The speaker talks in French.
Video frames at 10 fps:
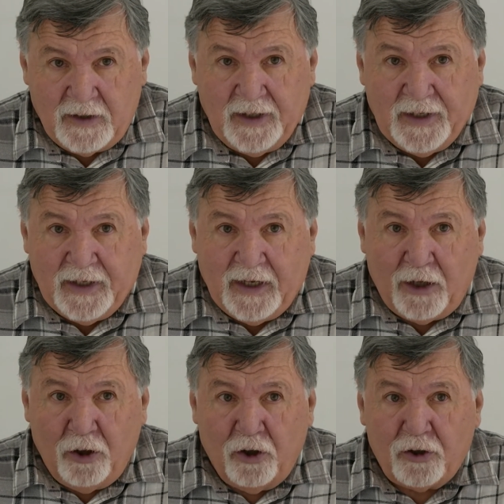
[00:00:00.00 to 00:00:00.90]
Et
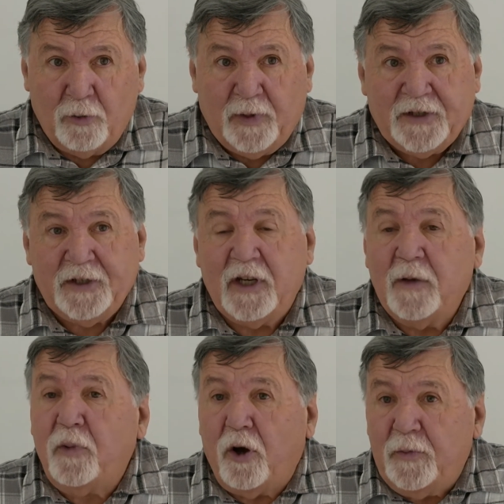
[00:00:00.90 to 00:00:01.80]
alors que passaient
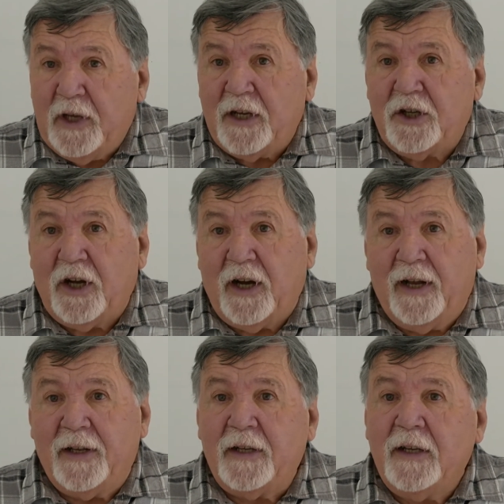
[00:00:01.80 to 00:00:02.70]
les premières
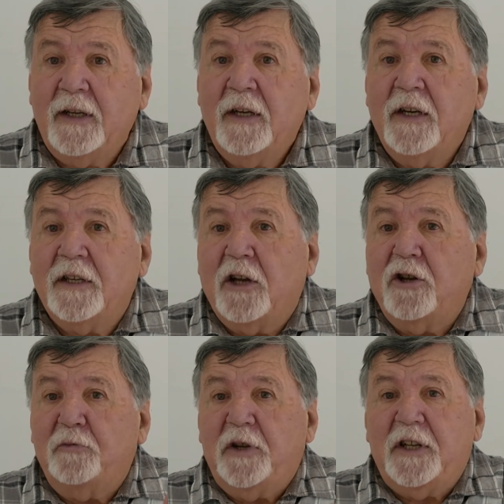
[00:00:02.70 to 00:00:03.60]
charrettes, il y a
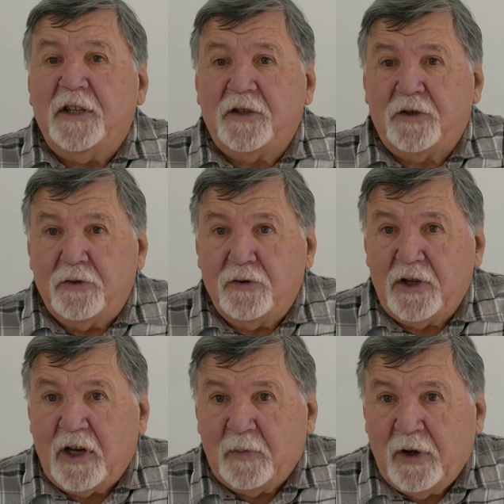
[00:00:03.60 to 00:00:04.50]
eu une bénédiction
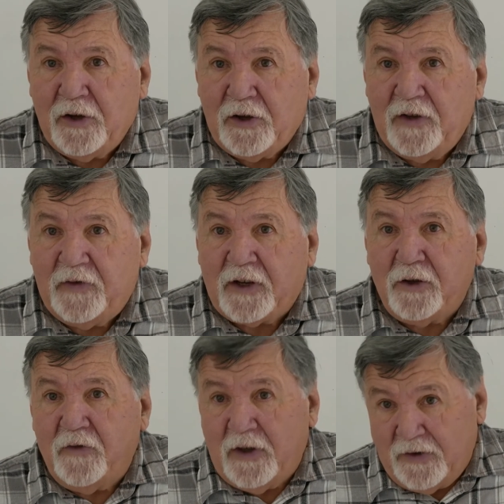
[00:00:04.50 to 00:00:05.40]
de la part de l'évêque
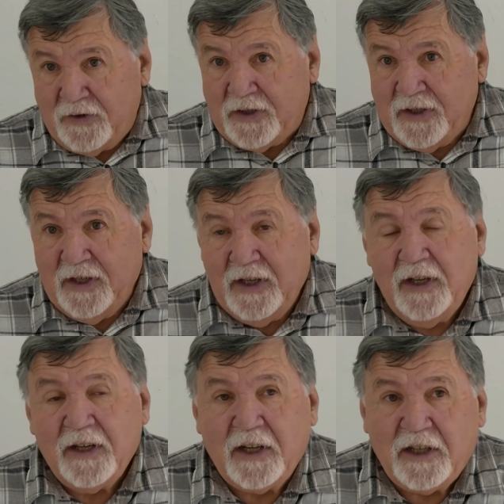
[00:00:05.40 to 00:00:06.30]
de Valence,
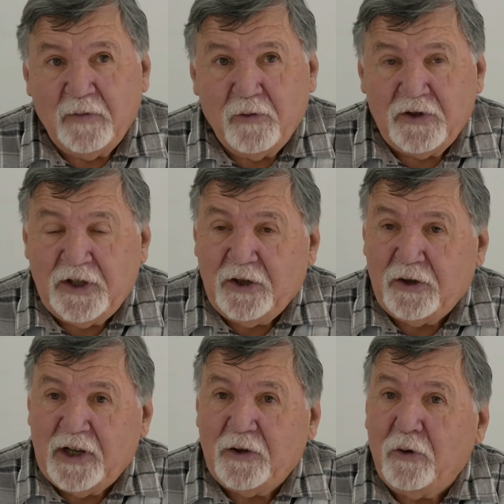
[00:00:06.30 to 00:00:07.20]
qui était
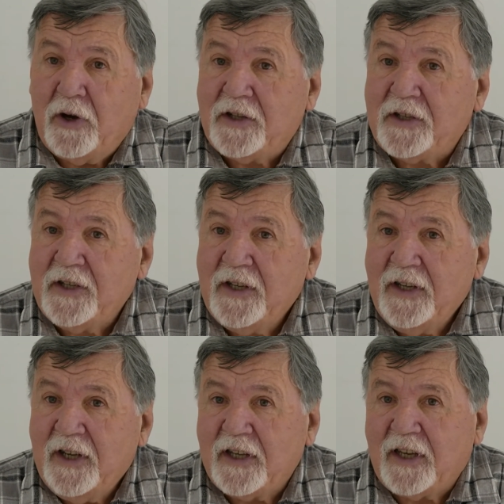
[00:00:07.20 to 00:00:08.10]
monseigneur de la Tourette,
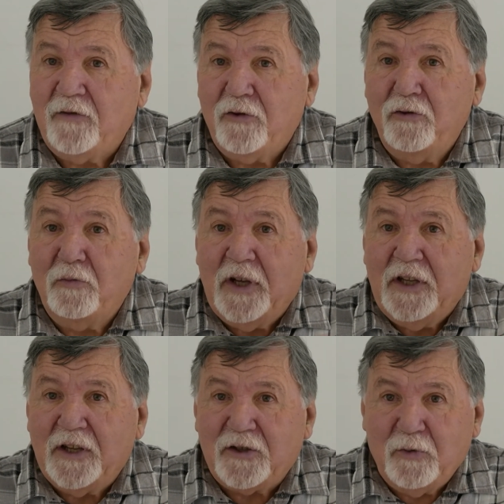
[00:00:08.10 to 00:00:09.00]
et qui est venu
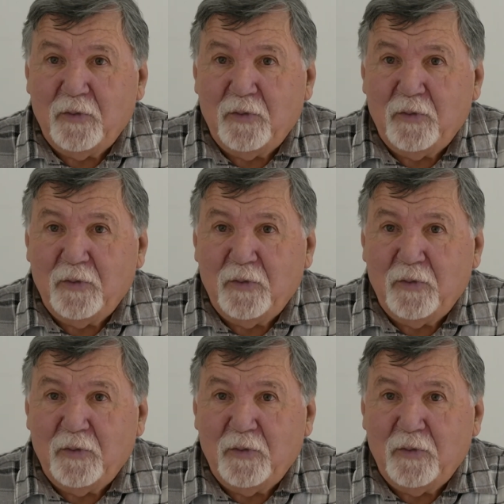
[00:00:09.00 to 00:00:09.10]
bénir ce